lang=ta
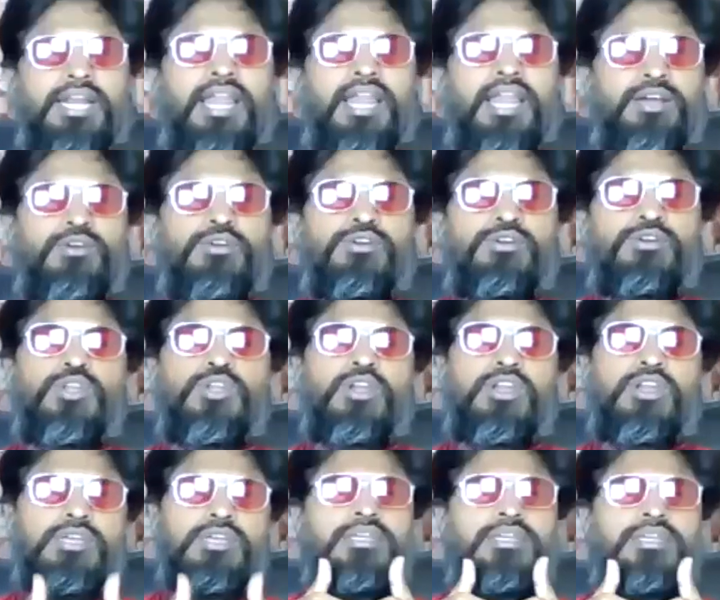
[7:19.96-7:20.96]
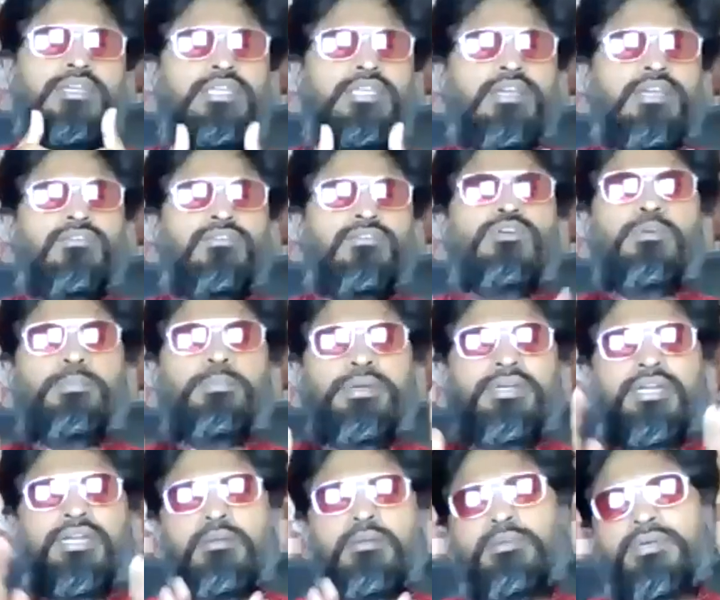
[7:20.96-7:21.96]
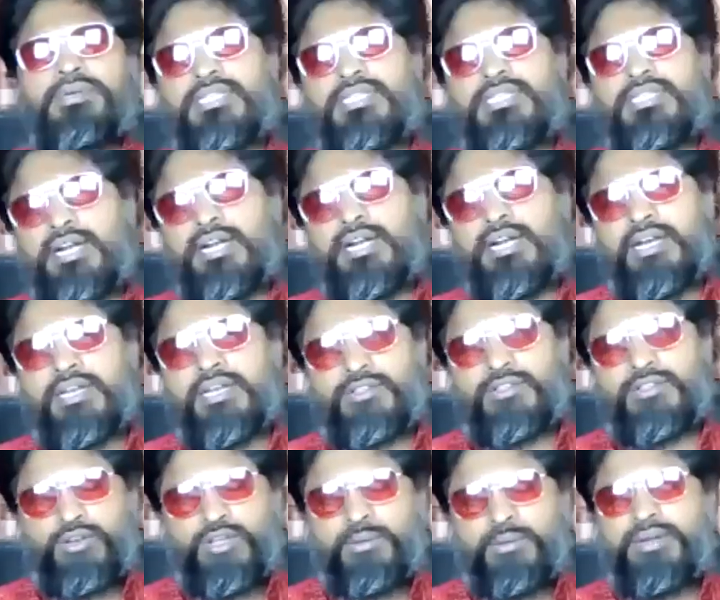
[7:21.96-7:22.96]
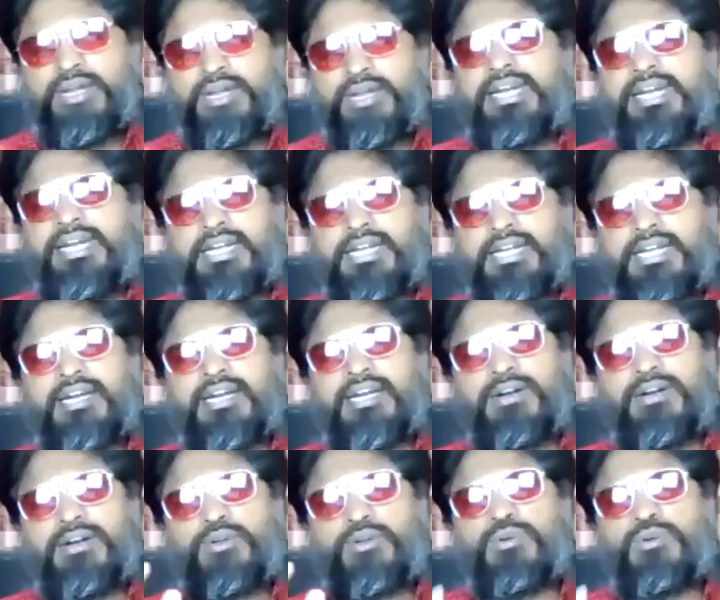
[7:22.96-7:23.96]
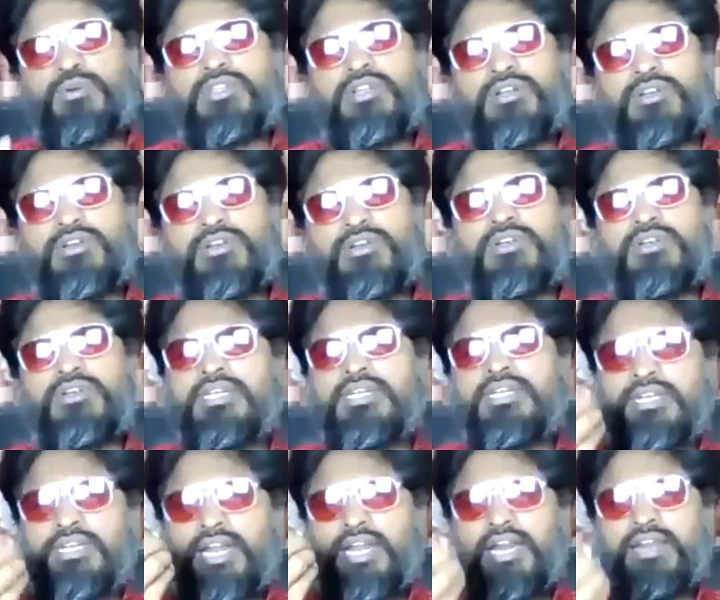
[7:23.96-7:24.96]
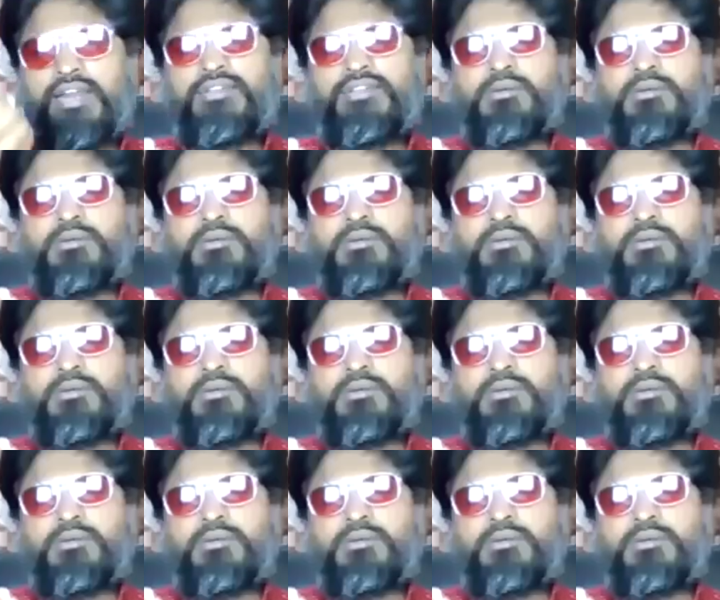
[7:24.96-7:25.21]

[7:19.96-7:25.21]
நல்லா இருக்கணும்னு சொல்லி எவ்வளவோ பெண்கள் பேசுறாங்க எத்தனையோ பேர் ஐடியா கேட்கறாங்க ஒரு ஒருத்தருக்கும் நல்ல